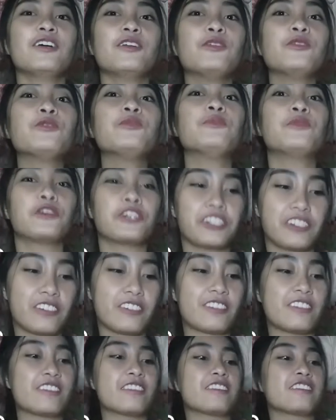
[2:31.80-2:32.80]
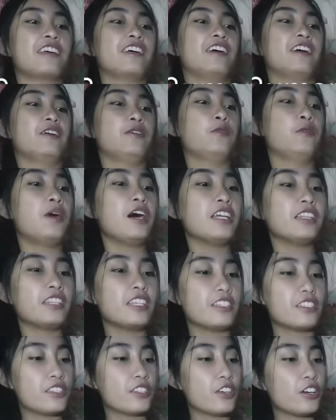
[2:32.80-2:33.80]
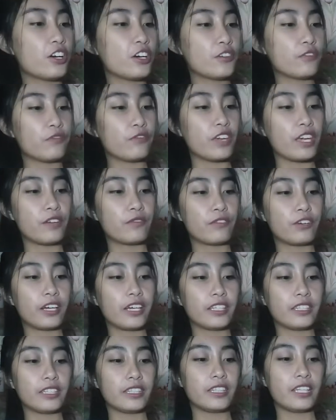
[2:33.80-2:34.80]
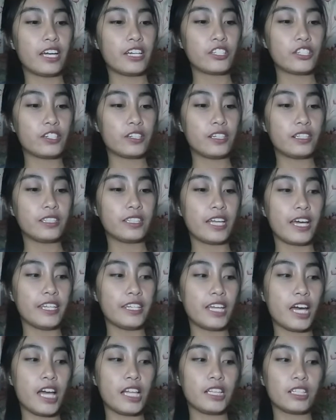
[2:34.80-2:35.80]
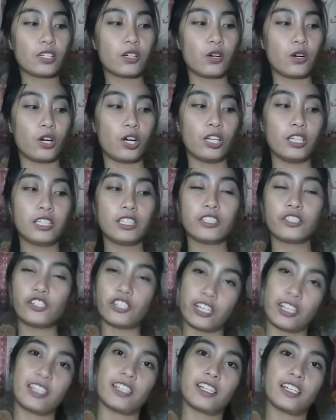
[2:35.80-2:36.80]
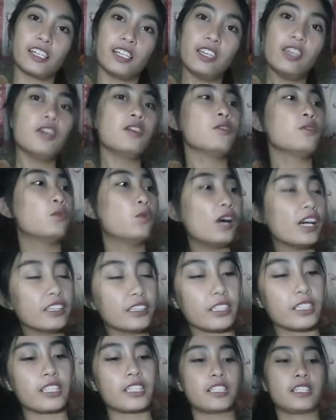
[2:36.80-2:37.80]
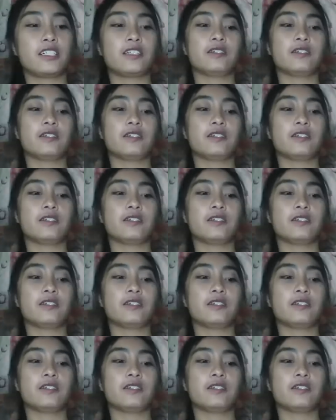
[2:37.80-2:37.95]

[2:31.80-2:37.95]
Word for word: Rumors. What is your favorite natural non-alcoholic drink? Water.